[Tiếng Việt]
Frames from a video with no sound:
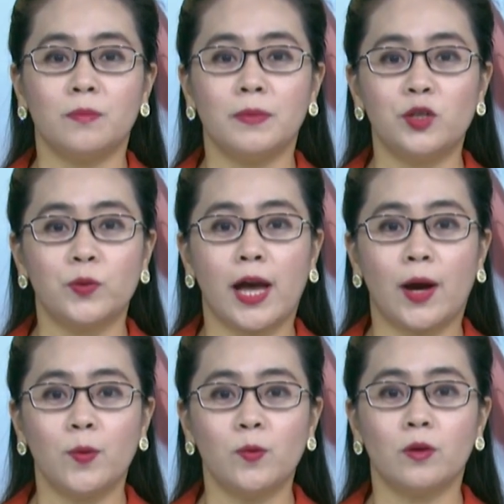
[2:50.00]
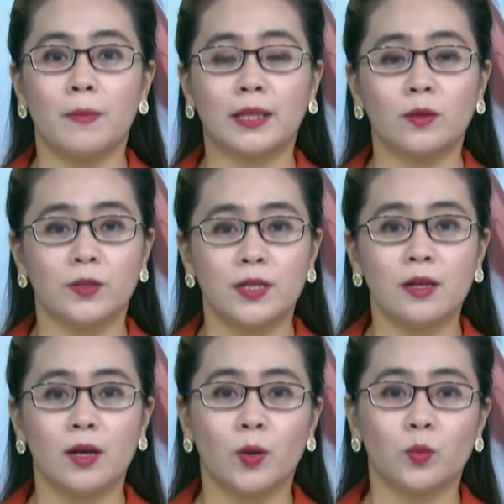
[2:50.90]
chuẩn bị chu đáo của ban tổ
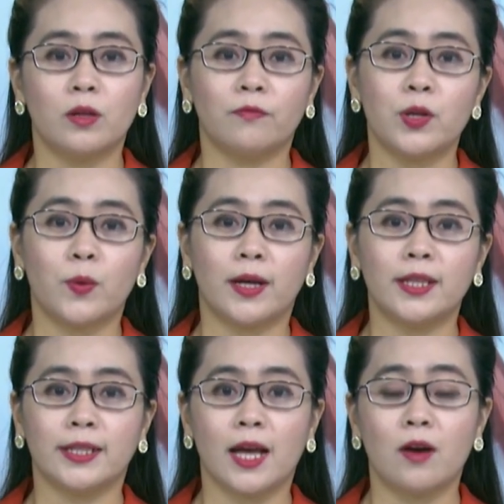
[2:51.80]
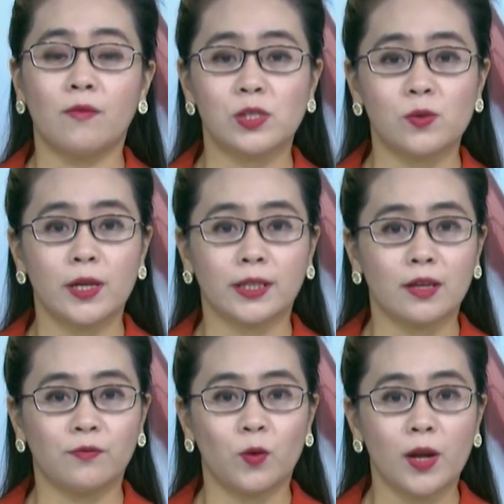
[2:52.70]
chức, Tuần Văn hóa Thể thao và Du lịch
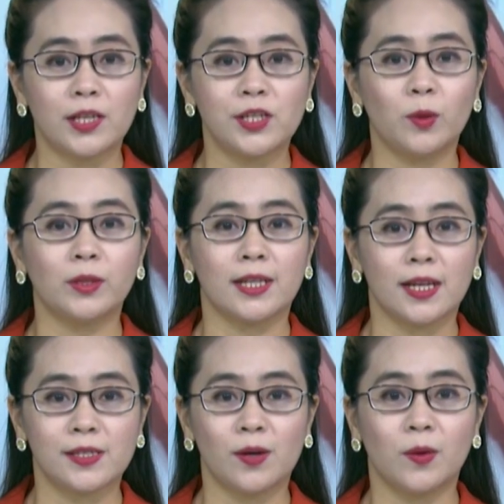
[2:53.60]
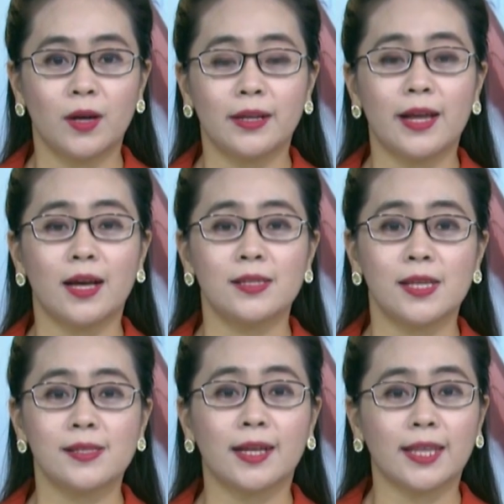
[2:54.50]
thành phố Lai Châu, tỉnh Lai Châu đã
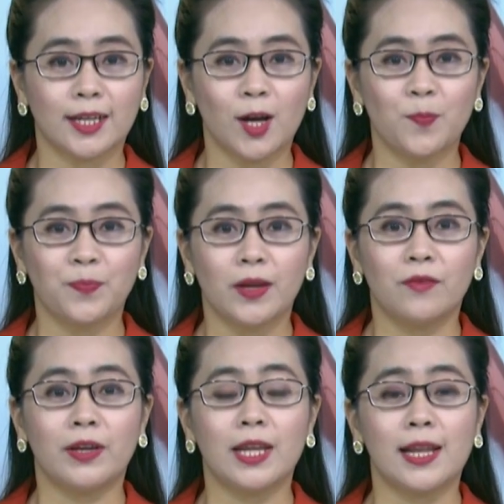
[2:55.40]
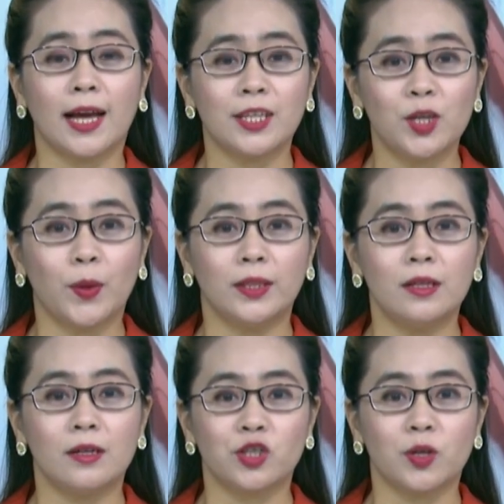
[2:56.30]
diễn ra thành công và để lại nhiều ấn
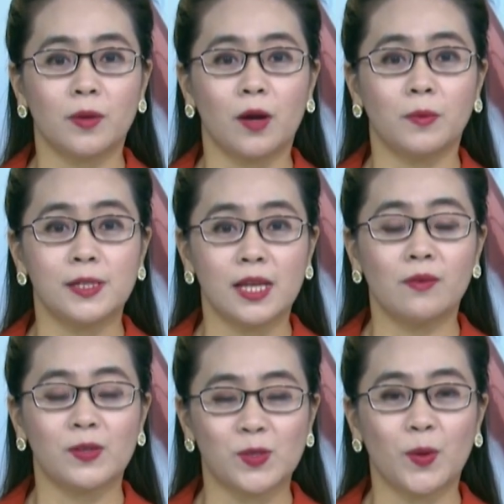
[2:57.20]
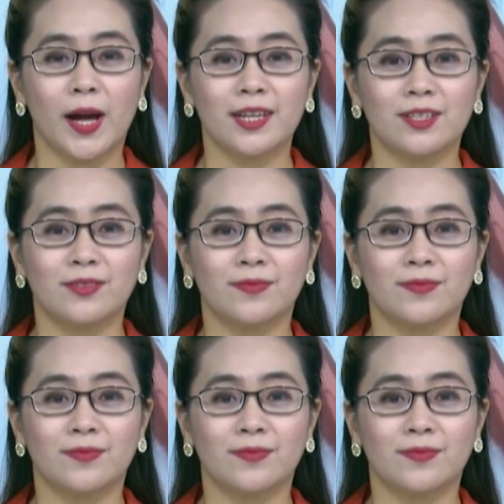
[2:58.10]
tượng trong lòng người dân và du khách.